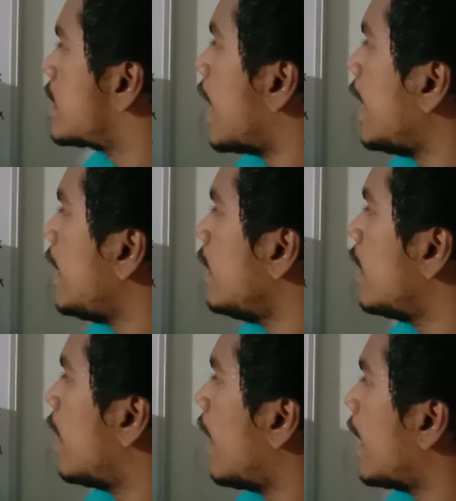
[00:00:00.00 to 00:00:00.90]
సైన్
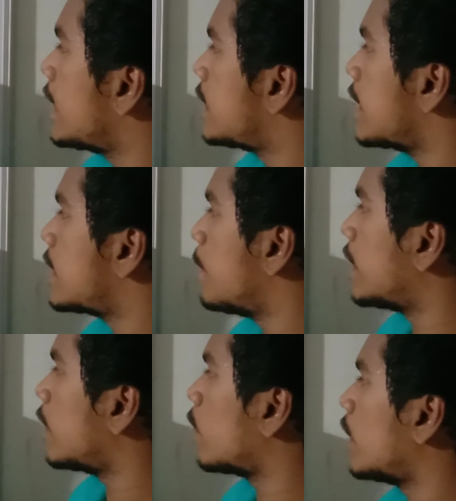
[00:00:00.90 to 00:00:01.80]
హెచ్ఎక్స్
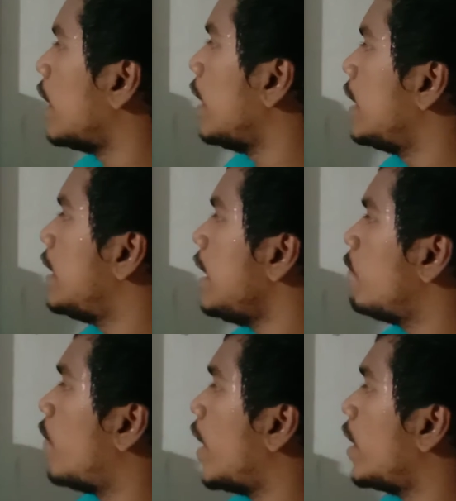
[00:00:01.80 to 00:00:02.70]
మెథడ్ ఒకటి ఇది
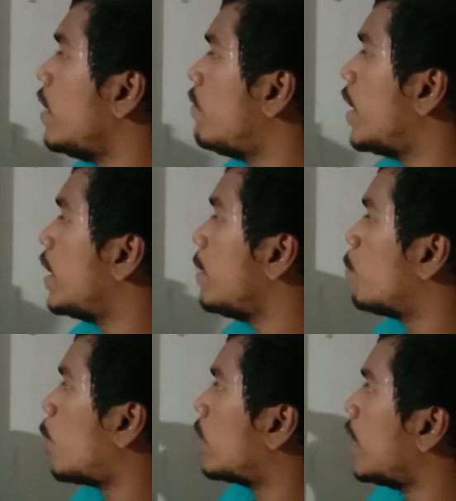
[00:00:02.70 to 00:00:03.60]
వెరీ వెరీ
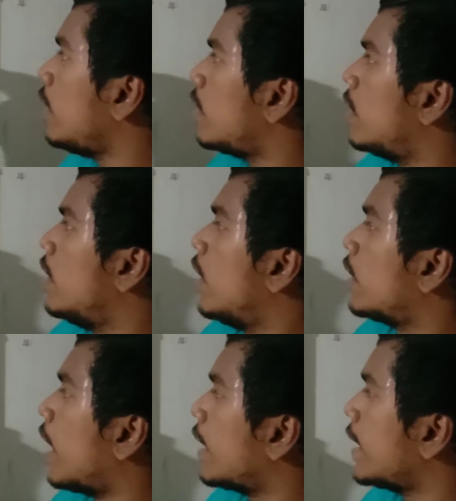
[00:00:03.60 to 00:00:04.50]
ఇంపార్టెంట్
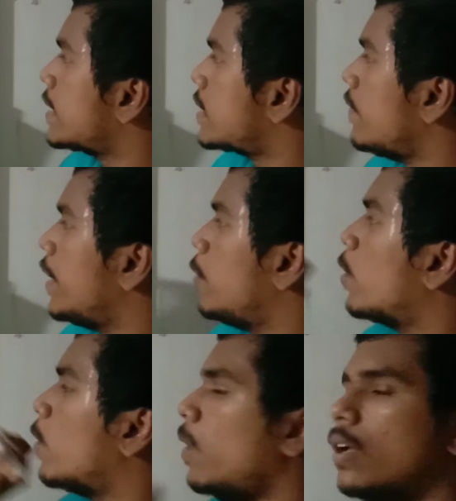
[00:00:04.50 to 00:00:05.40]
నా నెక్స్ట్
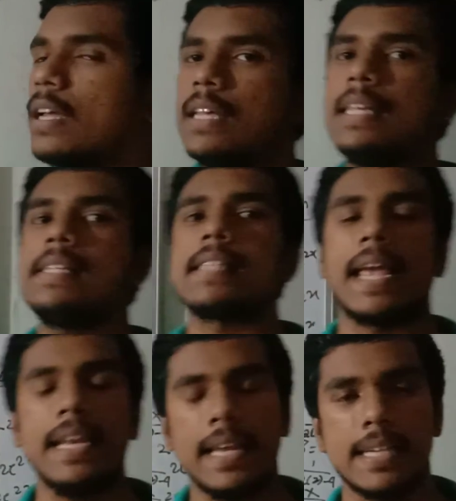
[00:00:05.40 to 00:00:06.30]
వీడియోలో ఈ
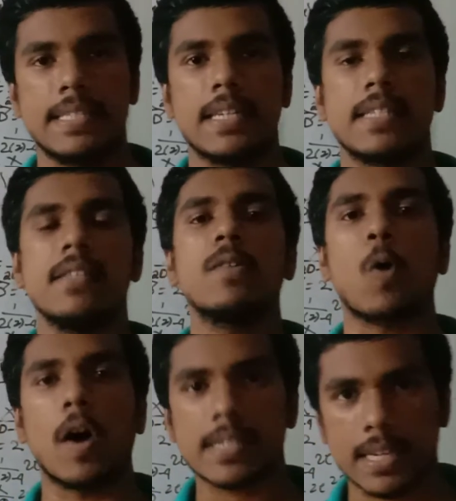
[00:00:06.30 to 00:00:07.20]
సైన్ హెచ్ఎక్స్
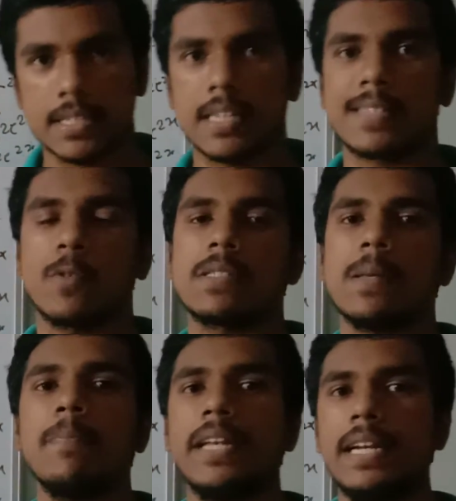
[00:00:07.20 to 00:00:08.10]
కాస్ హెచ్ఎక్స్
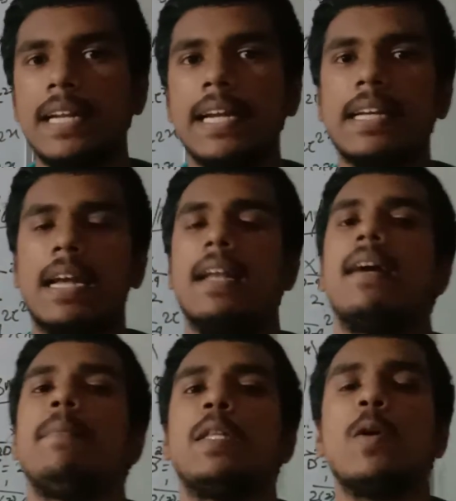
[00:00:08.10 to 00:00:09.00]
కోసం ఇన్
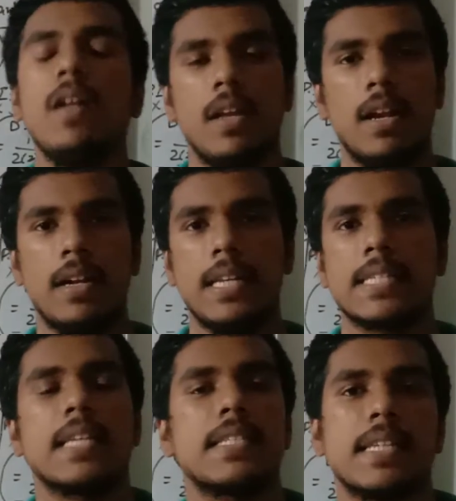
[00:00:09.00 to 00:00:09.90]
డీటెయిల్గా మీతో
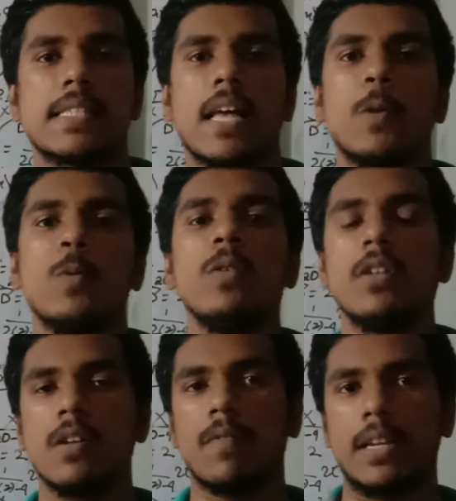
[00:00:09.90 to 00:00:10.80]
డిస్కస్ చేస్తాను
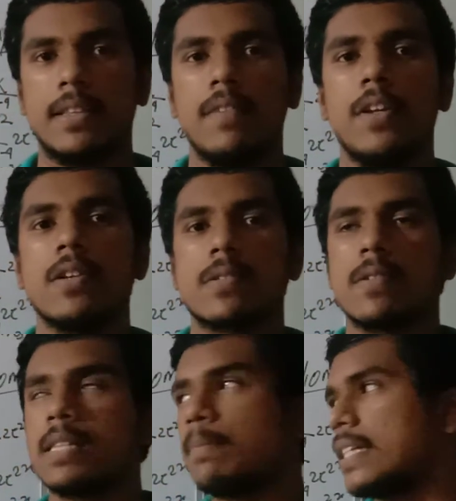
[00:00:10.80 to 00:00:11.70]
ఫర్దర్ వీడియోస్
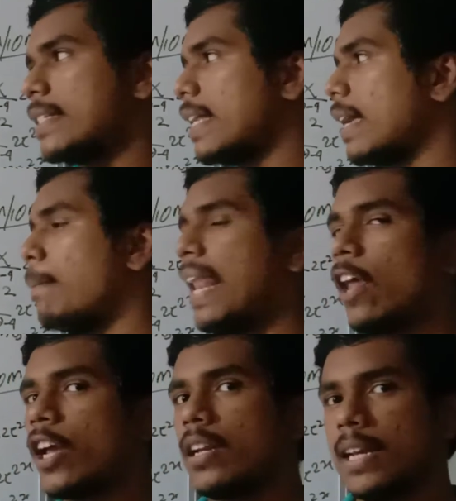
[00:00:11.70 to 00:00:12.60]
కోసం ఖచ్చితంగా
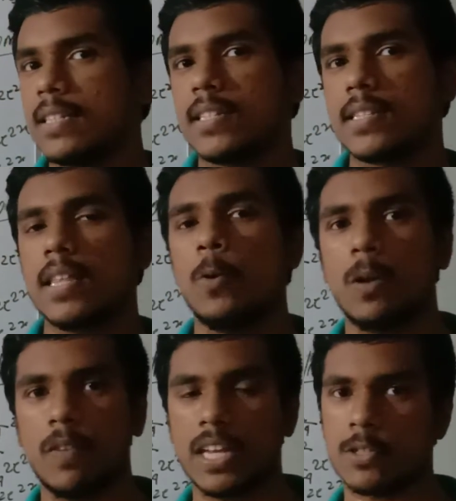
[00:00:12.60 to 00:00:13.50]
బెల్ ఐకన్ క్లిక్ చేస్తే
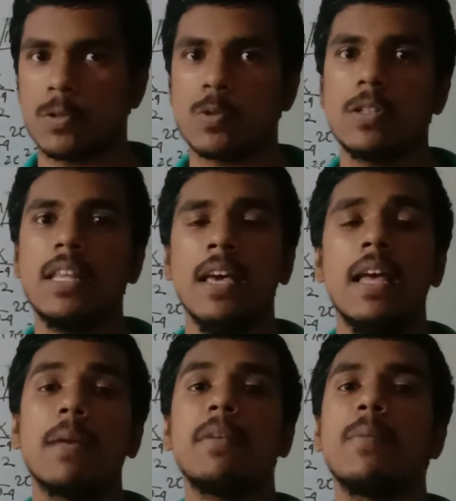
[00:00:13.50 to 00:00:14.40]
నోటిఫికేషన్ వస్తుంది
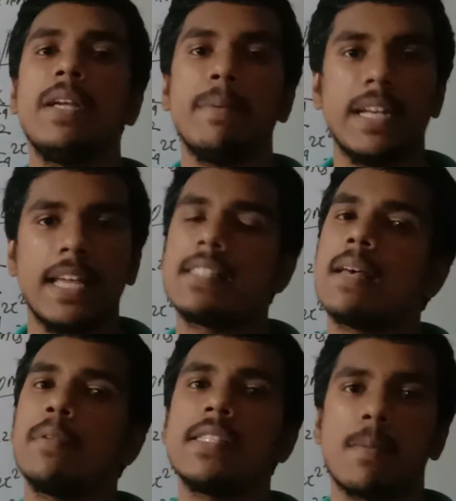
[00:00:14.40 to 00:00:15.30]
మీరు మీ మిడ్
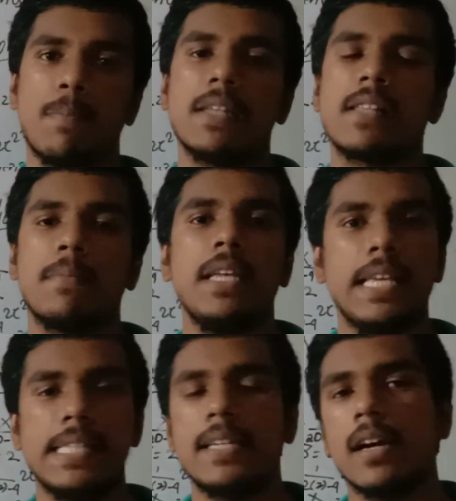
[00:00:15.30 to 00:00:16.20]
ఎగ్జామ్ని సెమ్ ఎగ్జామ్ని
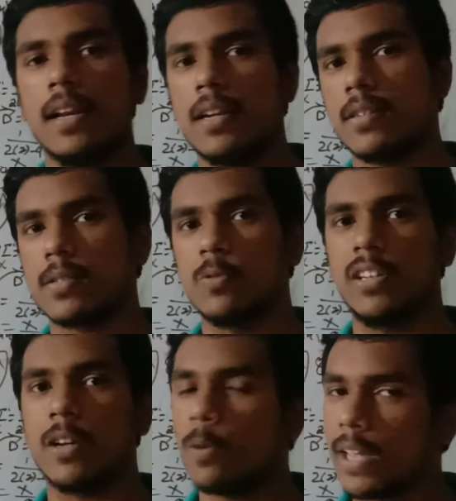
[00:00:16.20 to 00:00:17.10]
ఈజీగా క్లియర్
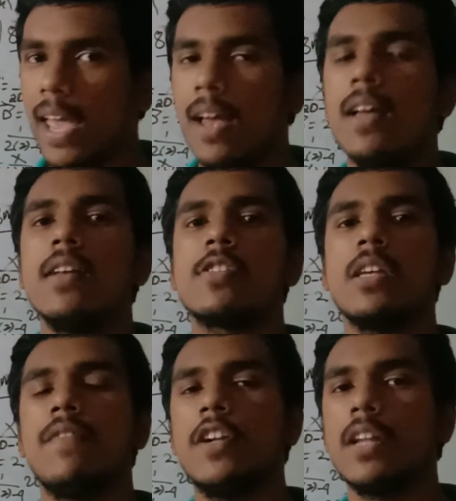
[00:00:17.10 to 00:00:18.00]
చేసుకుంటారు ఓకే సో
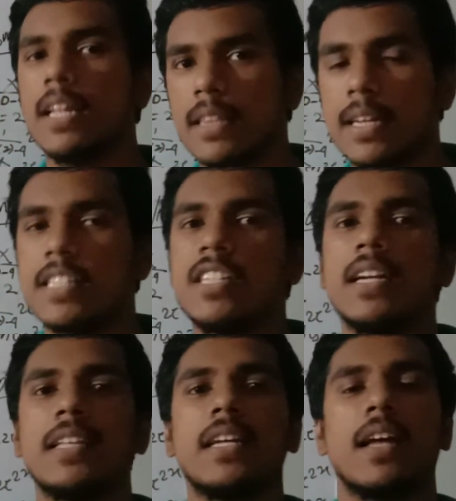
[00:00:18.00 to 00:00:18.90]
ఈ వీడియోని
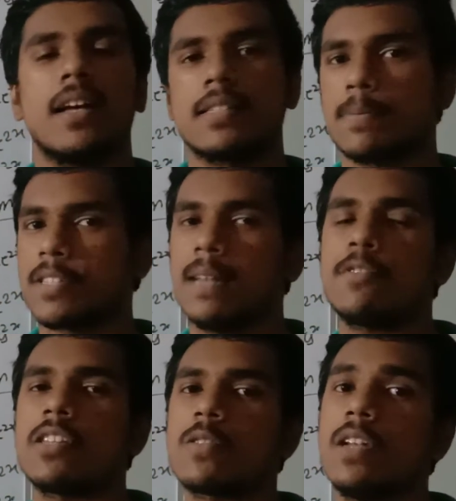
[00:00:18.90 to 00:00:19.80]
నచ్చినట్టయితే
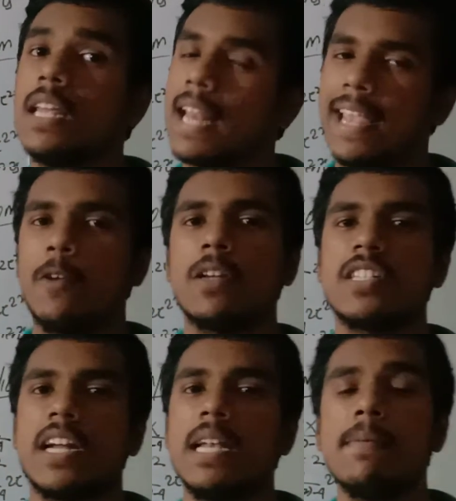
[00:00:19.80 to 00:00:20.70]
సబ్స్క్రైబ్ uh, చేసుకొని లైక్ కూడా
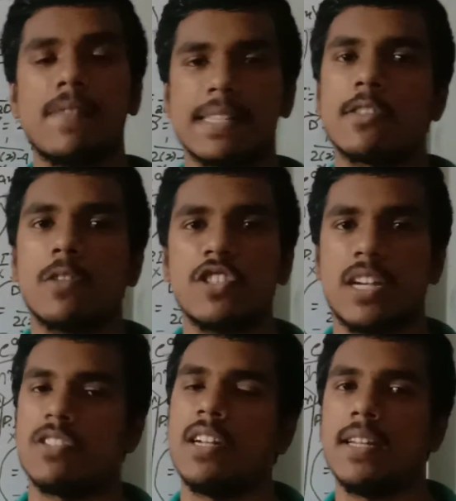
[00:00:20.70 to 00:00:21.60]
చేయండి మీ ఫ్రెండ్స్తో కూడా
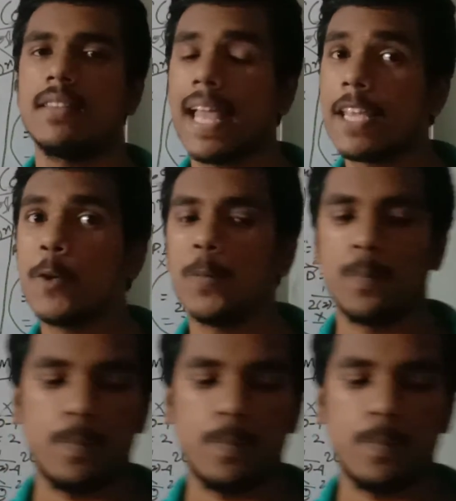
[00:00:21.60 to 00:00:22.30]
షేర్ చేయండి థ్యాంక్ యూ